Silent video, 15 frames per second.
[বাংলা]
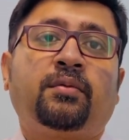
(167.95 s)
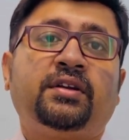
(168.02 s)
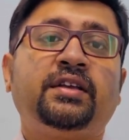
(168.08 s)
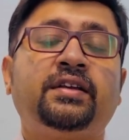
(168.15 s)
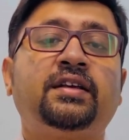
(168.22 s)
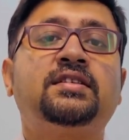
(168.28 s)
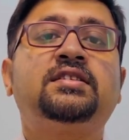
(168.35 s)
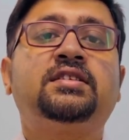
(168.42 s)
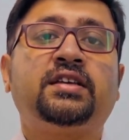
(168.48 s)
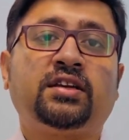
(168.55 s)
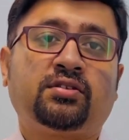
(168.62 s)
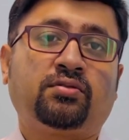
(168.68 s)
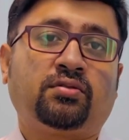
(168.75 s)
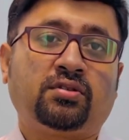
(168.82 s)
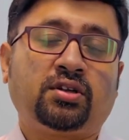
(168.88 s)
ডিটেলস
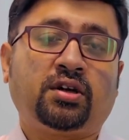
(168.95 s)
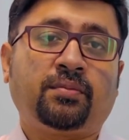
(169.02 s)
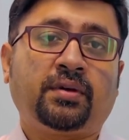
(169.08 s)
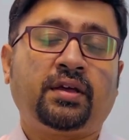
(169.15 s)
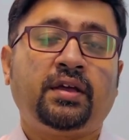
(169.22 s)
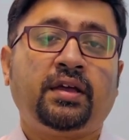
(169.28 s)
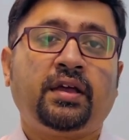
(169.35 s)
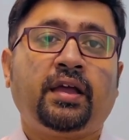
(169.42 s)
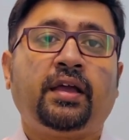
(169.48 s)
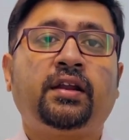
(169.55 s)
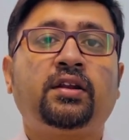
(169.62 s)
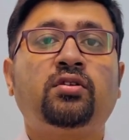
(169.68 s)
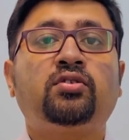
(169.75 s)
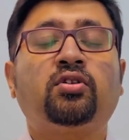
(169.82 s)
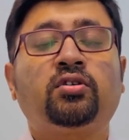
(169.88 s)
চেক করতে হবে এটা
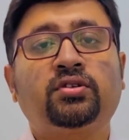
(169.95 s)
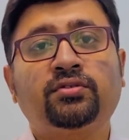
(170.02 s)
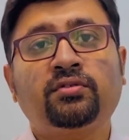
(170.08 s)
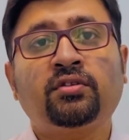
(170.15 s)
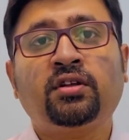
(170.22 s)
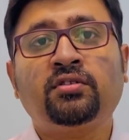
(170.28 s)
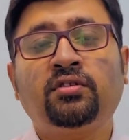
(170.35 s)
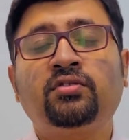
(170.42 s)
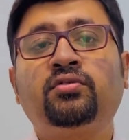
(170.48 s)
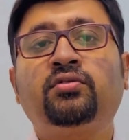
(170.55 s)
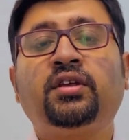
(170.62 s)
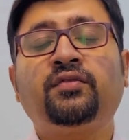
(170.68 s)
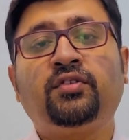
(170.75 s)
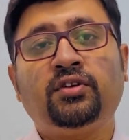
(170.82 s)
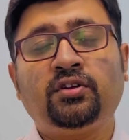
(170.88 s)
একটু সচেতনতার জন্য
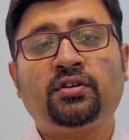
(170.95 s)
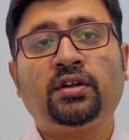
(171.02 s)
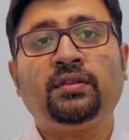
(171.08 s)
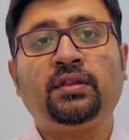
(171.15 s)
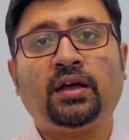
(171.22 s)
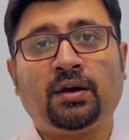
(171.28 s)
এই ভিডিওটা